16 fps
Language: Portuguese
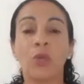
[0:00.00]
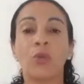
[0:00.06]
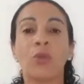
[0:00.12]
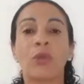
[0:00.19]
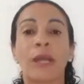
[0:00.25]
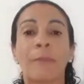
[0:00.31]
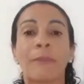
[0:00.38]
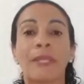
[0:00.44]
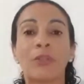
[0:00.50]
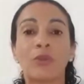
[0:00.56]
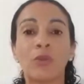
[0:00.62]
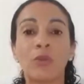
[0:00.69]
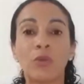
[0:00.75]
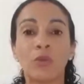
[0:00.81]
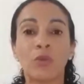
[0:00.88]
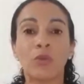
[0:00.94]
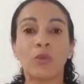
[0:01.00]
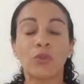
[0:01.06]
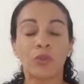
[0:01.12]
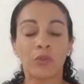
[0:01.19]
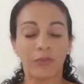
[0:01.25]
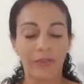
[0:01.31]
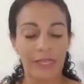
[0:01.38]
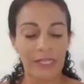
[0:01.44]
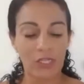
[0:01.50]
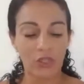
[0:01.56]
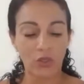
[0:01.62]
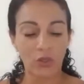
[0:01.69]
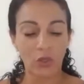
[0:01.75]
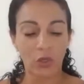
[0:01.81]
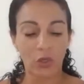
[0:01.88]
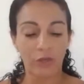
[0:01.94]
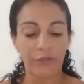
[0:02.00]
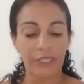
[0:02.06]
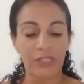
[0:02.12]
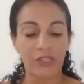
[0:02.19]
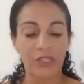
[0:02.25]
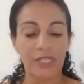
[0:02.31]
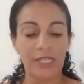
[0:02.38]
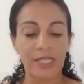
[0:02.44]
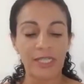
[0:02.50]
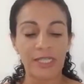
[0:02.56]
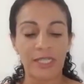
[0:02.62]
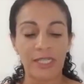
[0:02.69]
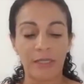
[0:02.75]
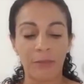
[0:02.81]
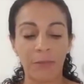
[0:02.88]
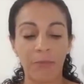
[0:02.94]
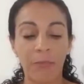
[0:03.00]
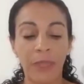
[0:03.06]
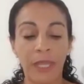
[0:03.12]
no capítulo 1, no verso 9, que diz assim: